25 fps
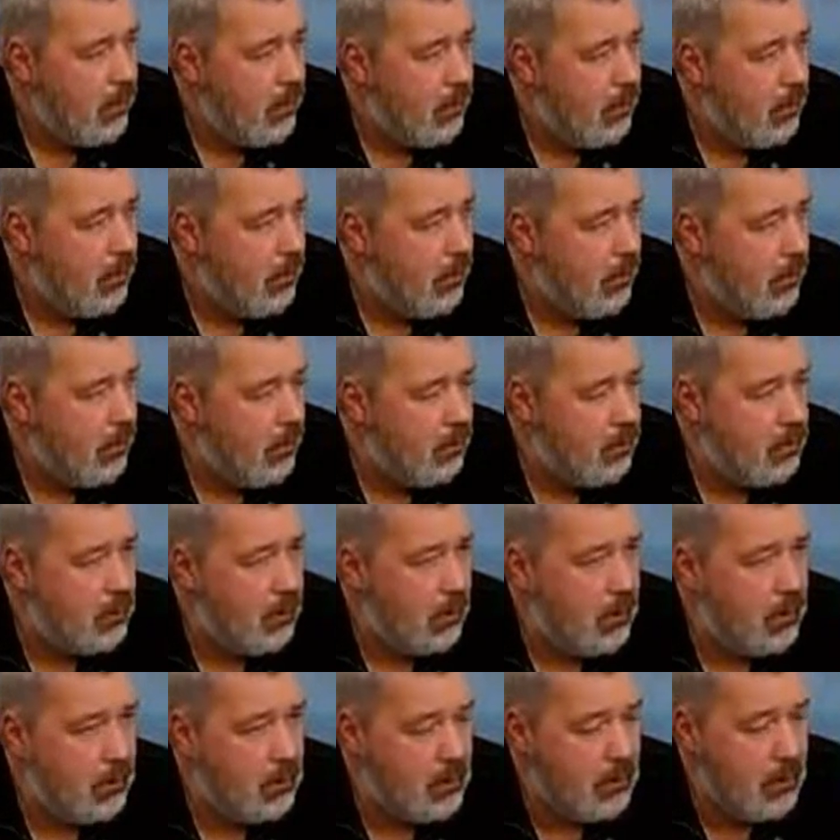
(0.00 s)

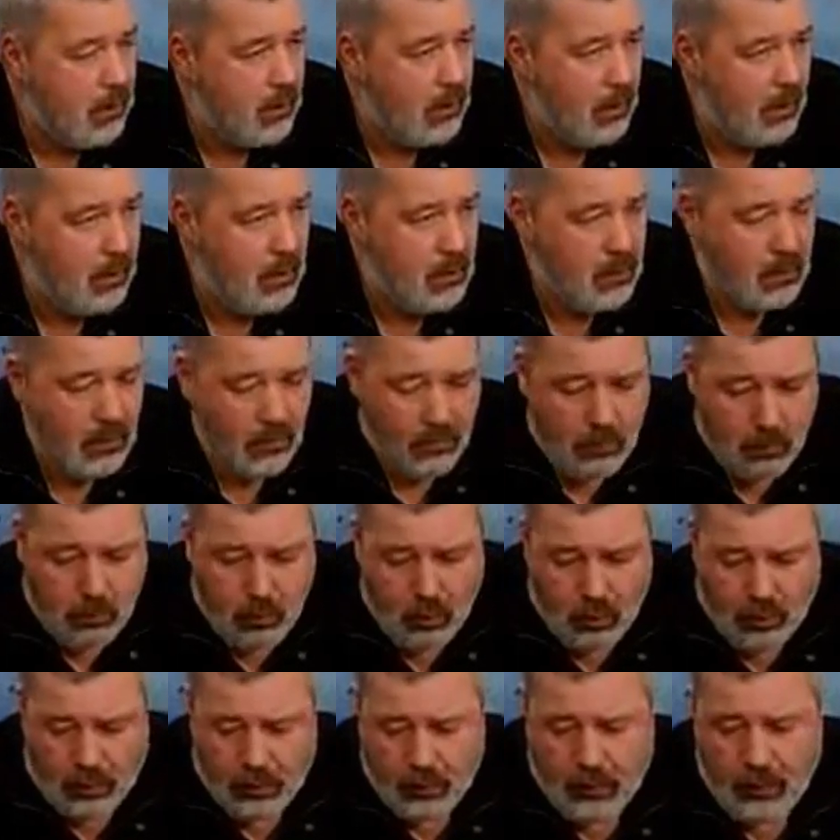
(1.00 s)
русских националистов. Да, Олег
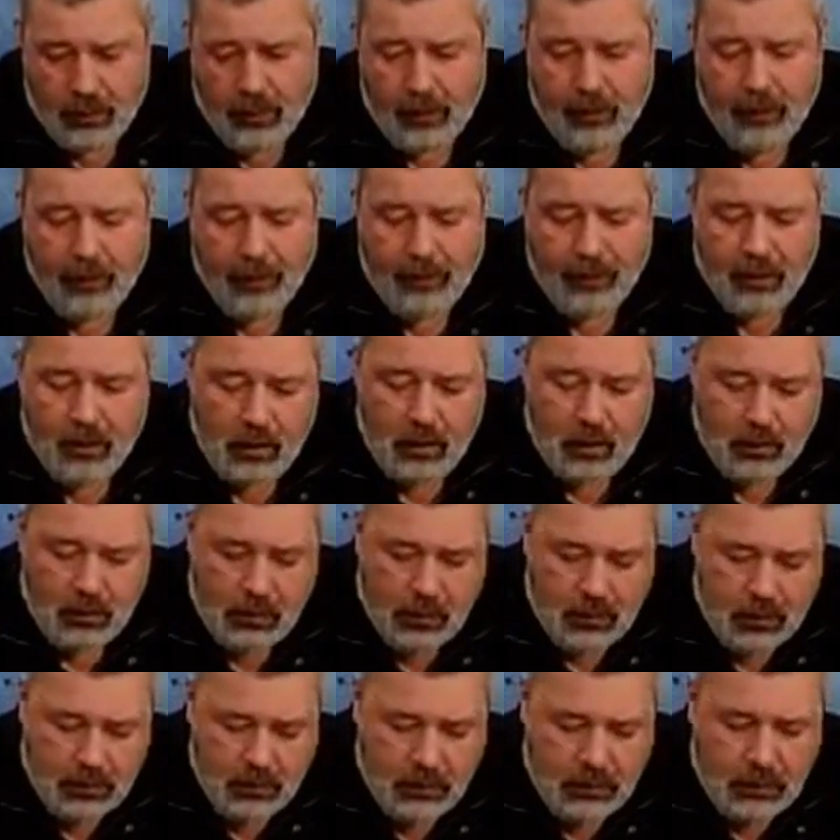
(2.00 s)
Кашин. Я
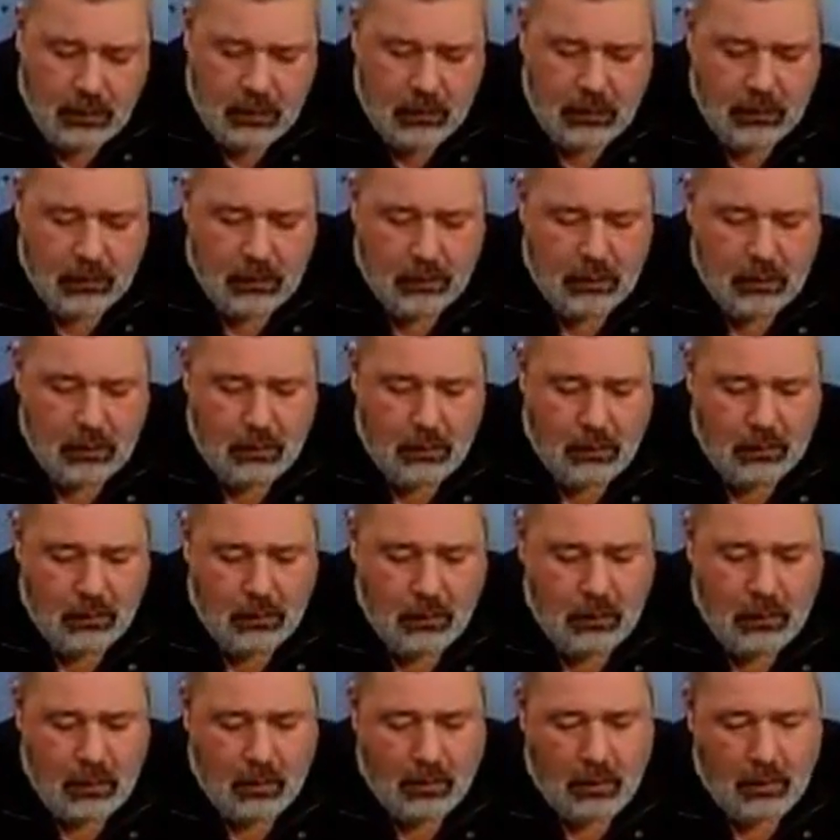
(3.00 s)
вам хочу сказать,
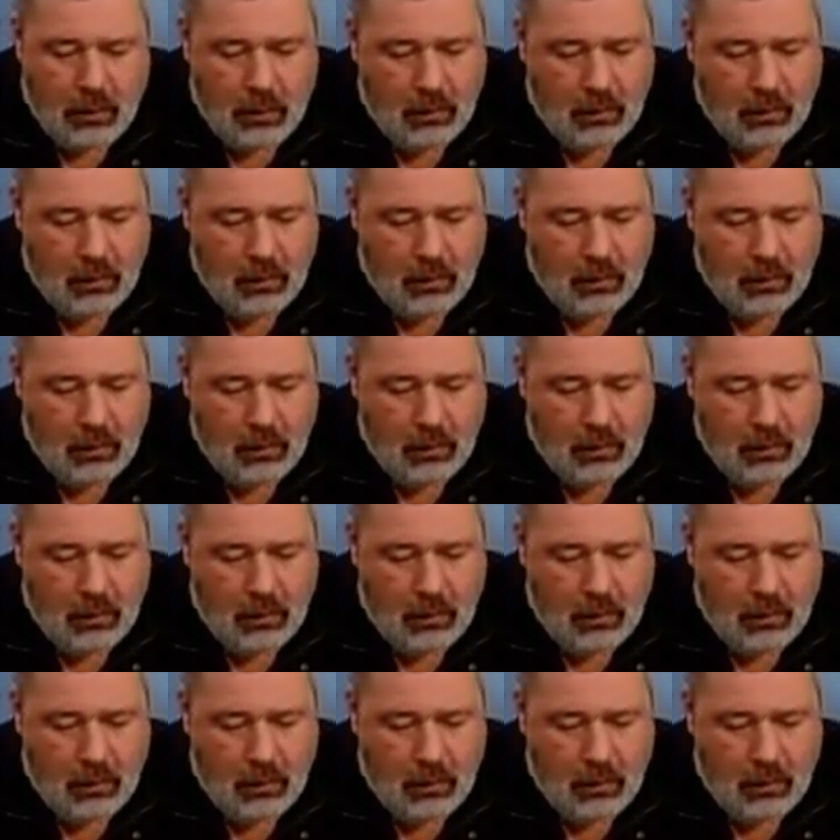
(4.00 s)
что